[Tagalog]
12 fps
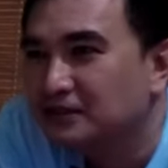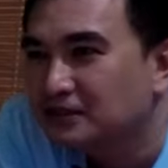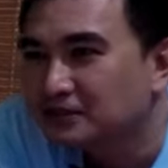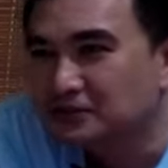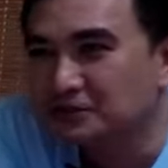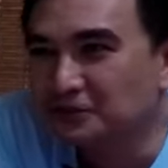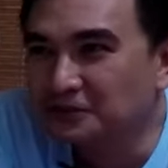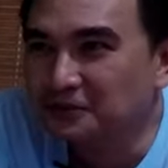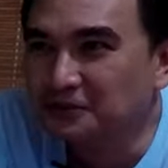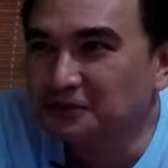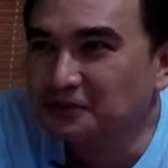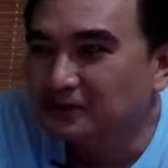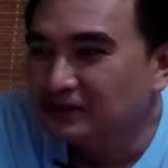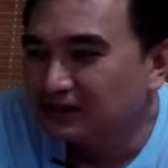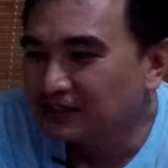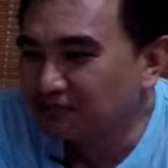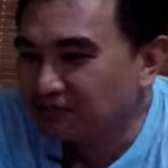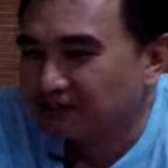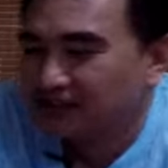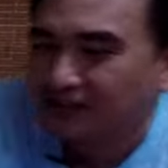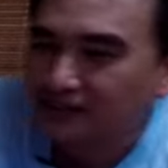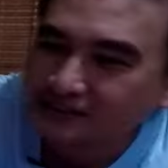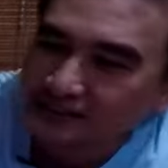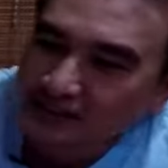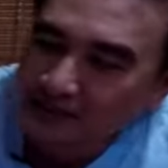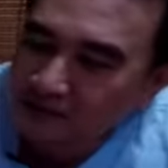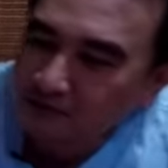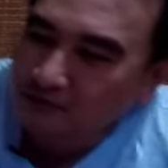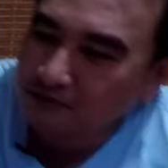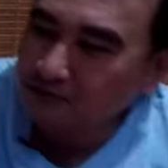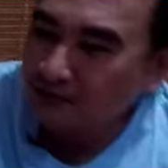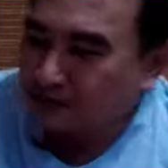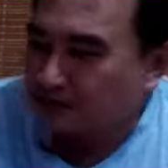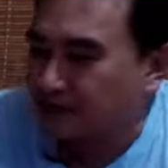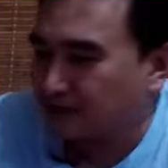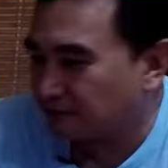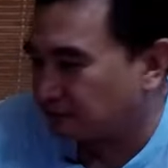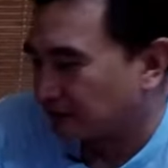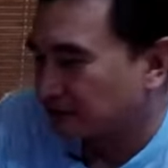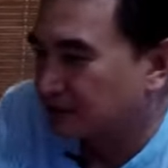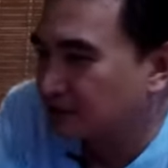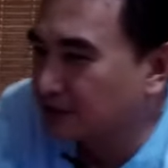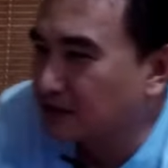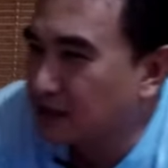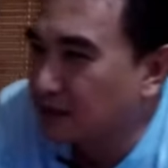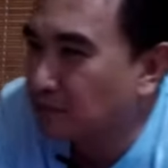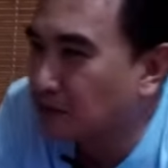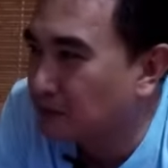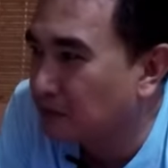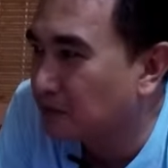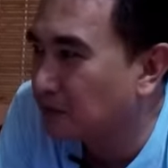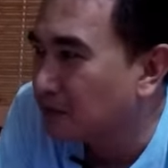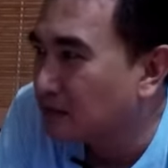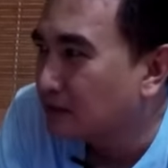So if hindi kasi ganito ang filter filter setup ko,